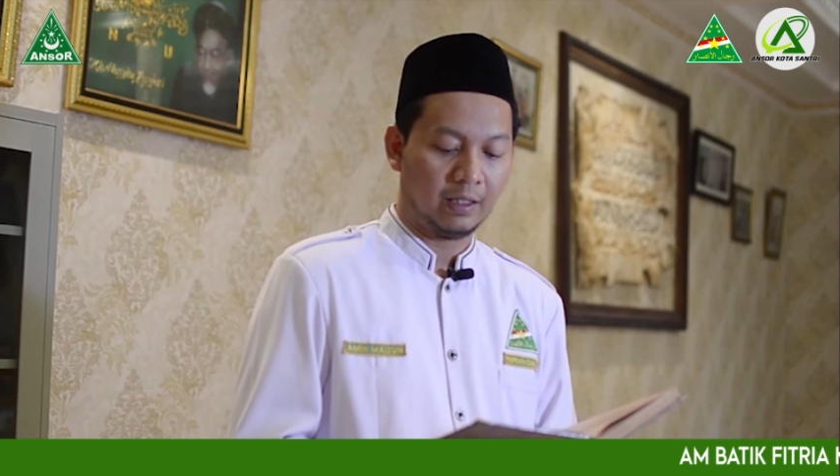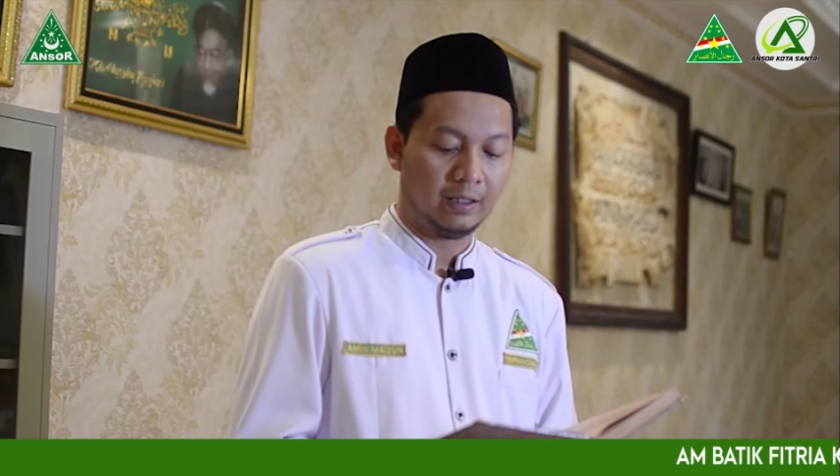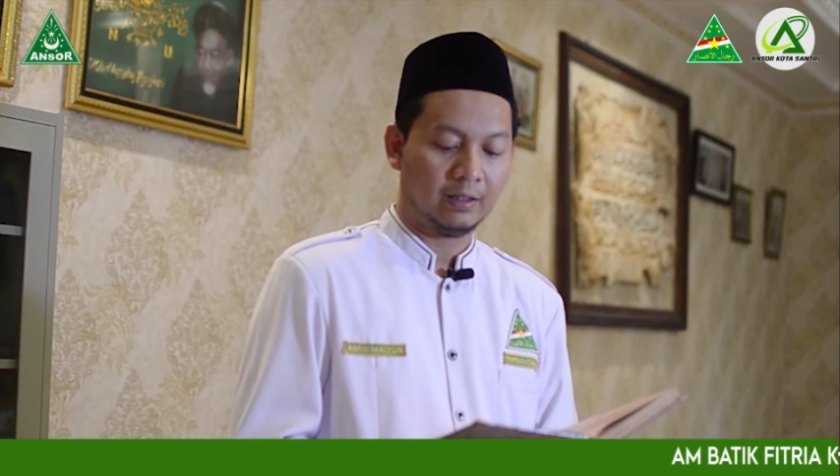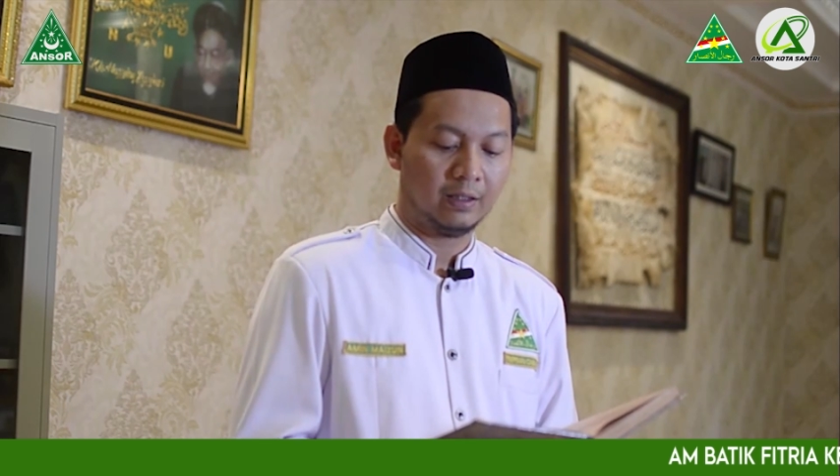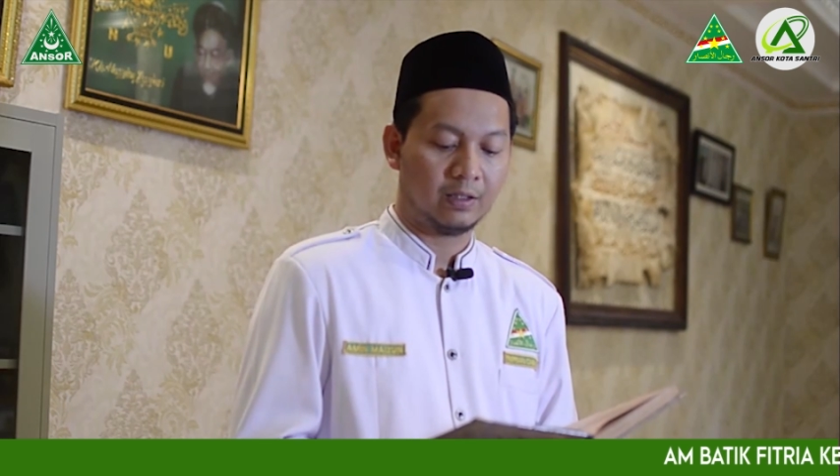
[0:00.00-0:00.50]

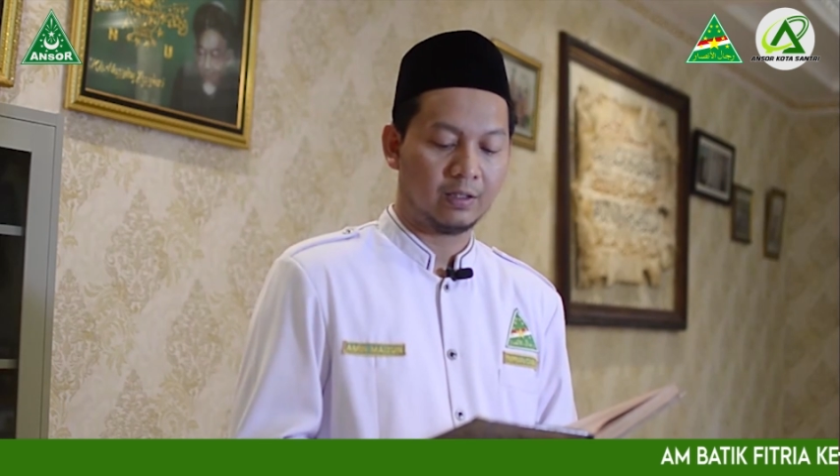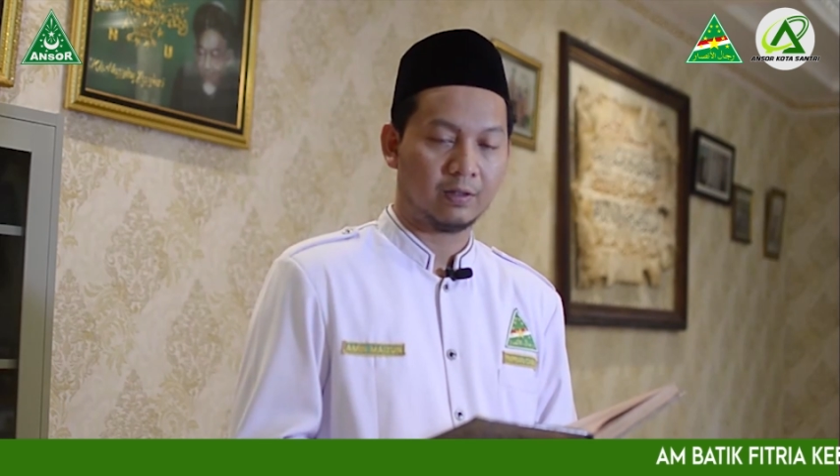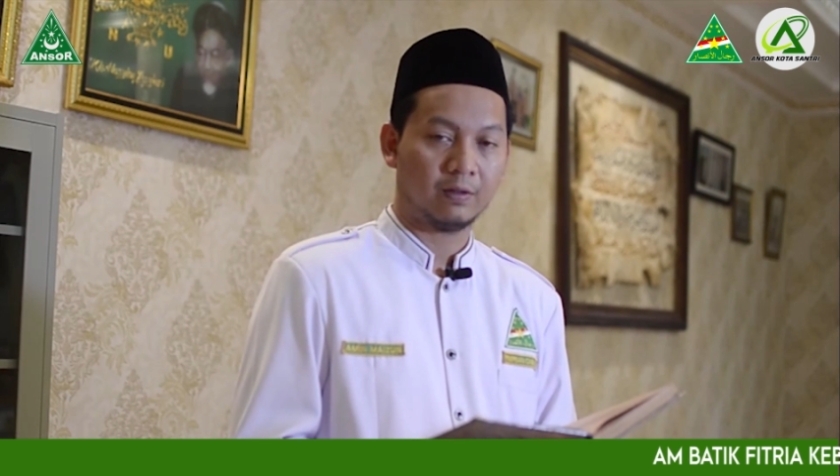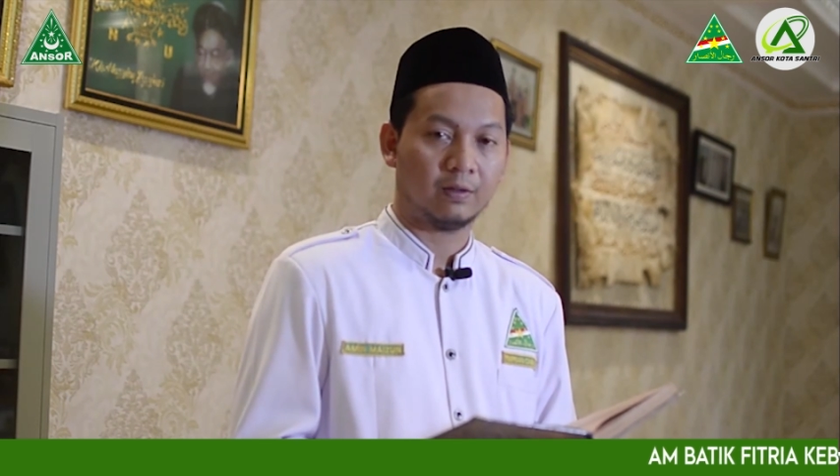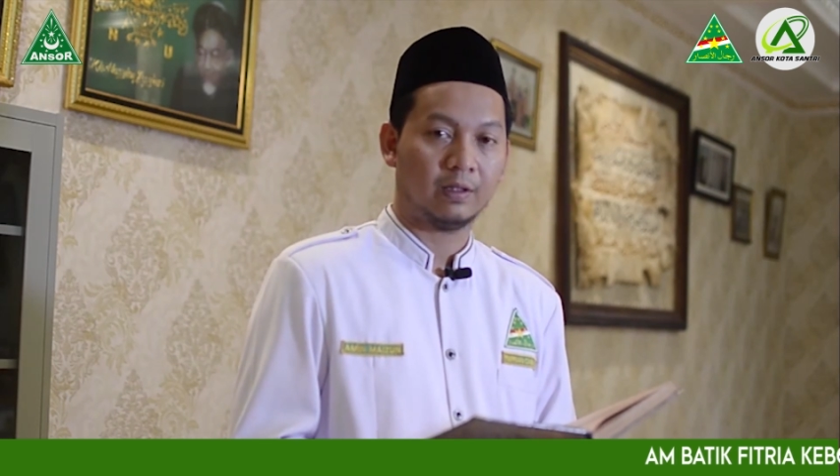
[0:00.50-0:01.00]

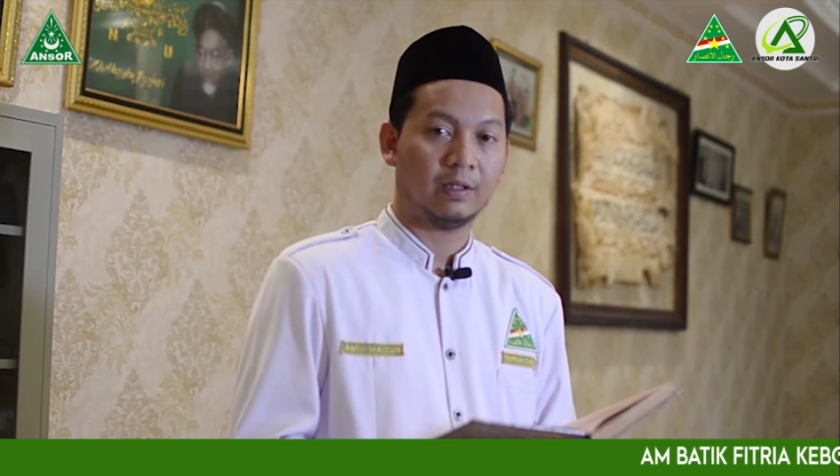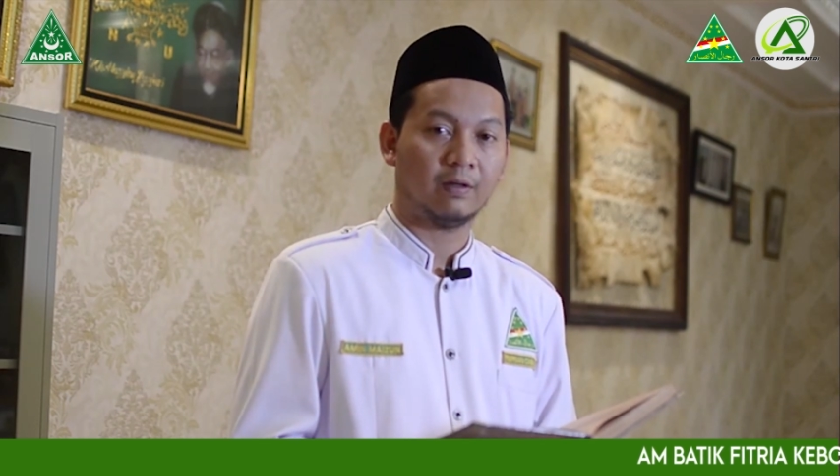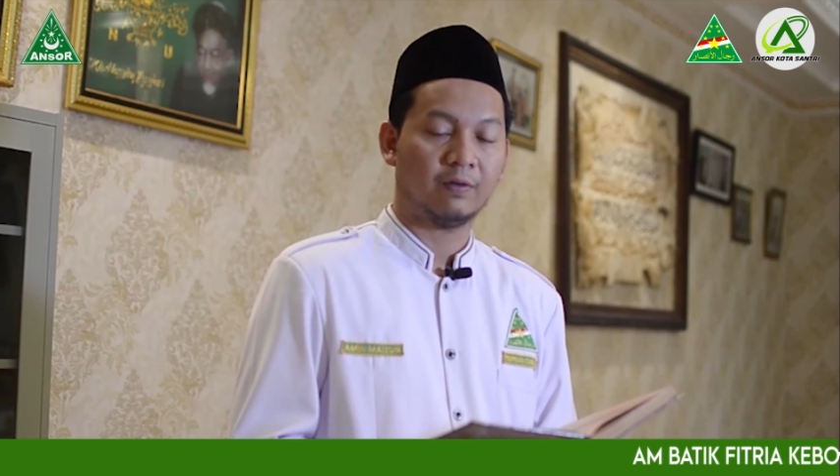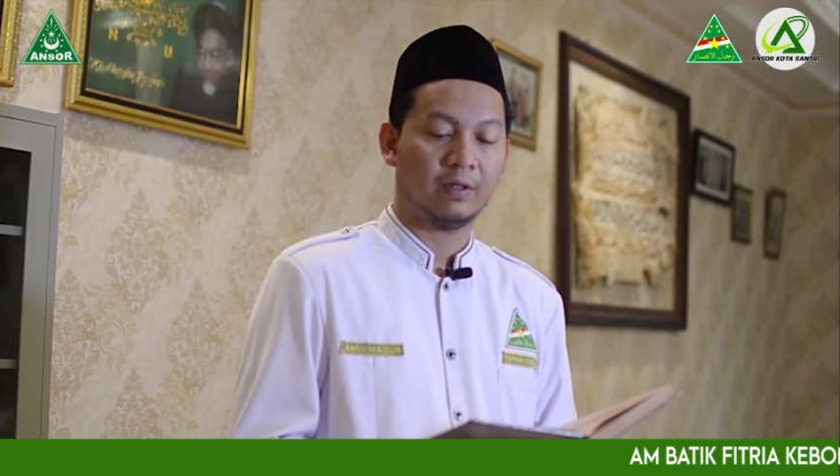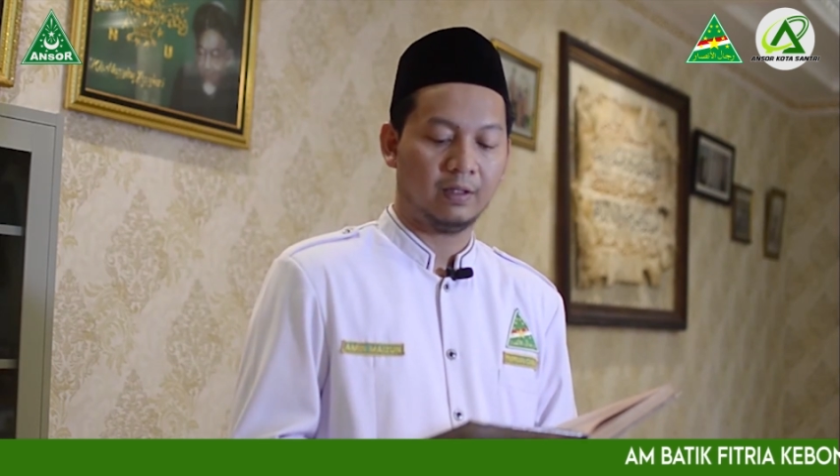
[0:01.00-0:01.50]
hadis
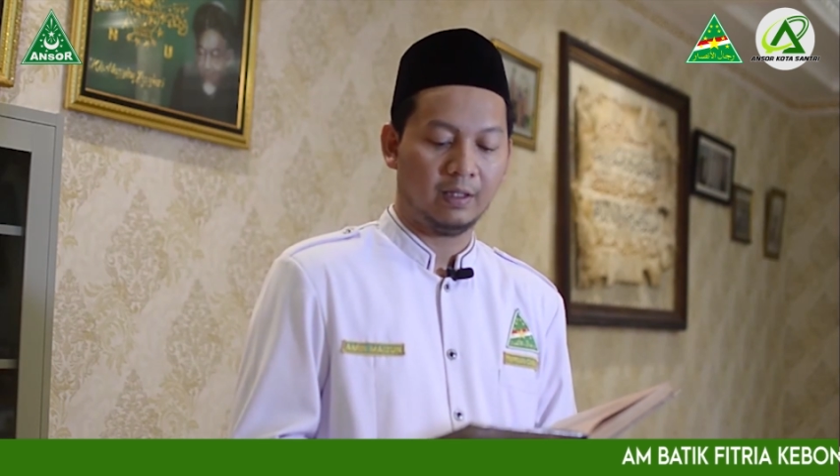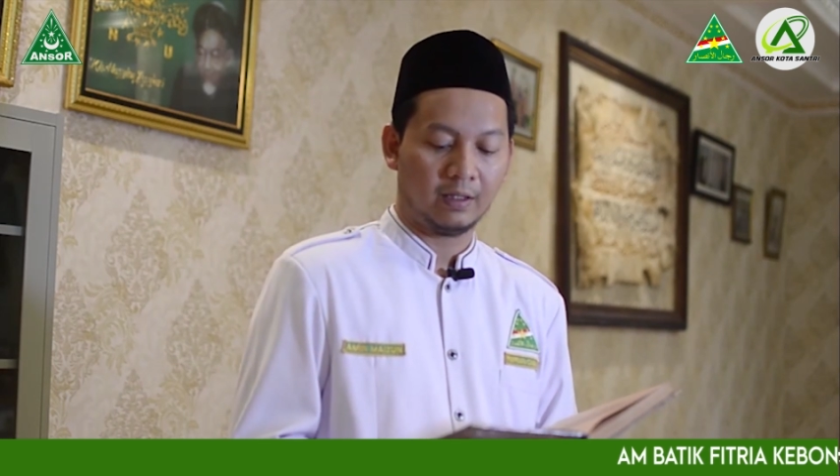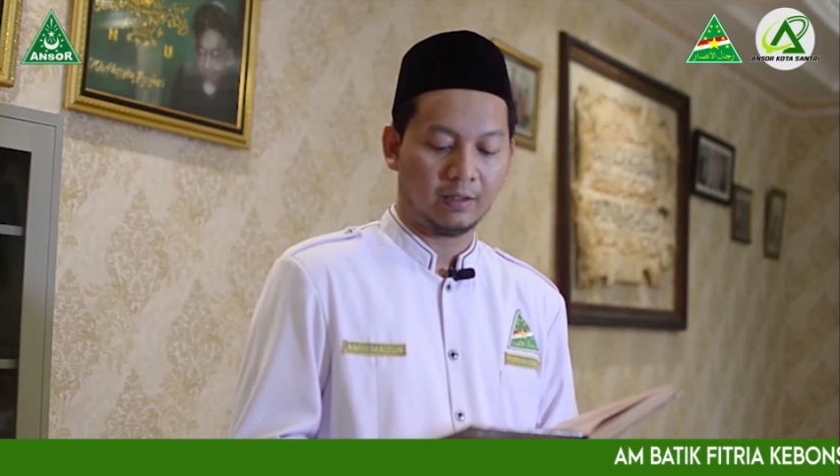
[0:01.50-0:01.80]
tentang fadilah